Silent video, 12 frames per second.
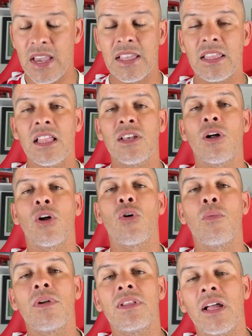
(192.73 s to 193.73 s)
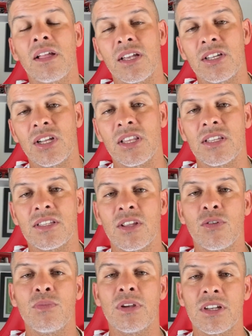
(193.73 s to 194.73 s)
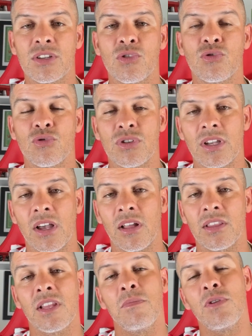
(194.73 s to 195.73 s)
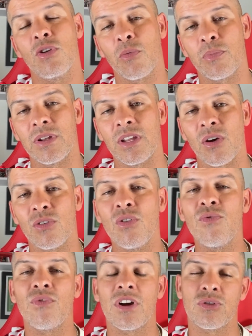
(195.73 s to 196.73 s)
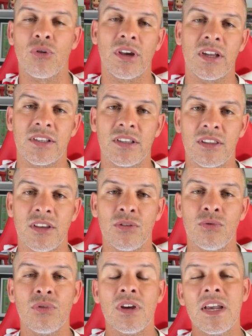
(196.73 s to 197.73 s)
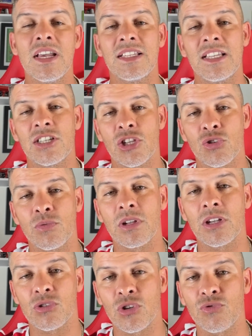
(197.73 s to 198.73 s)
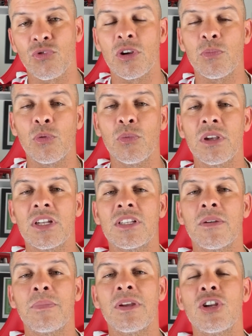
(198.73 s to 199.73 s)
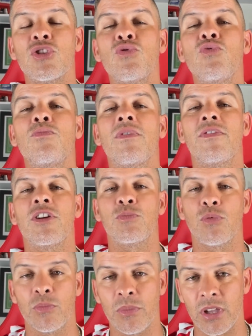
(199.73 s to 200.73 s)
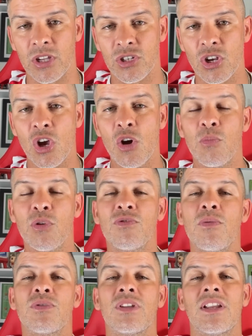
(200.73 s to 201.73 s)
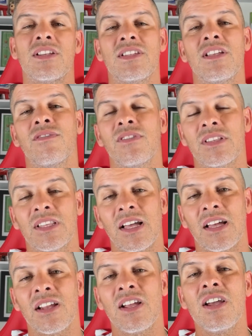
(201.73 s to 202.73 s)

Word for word: E tal e qual como alguém já disse na comunicação social, na minha opinião, não faz qualquer sentido se estas comunicações forem públicas apenas uma vez por mês, pois vamos estar assim a levantar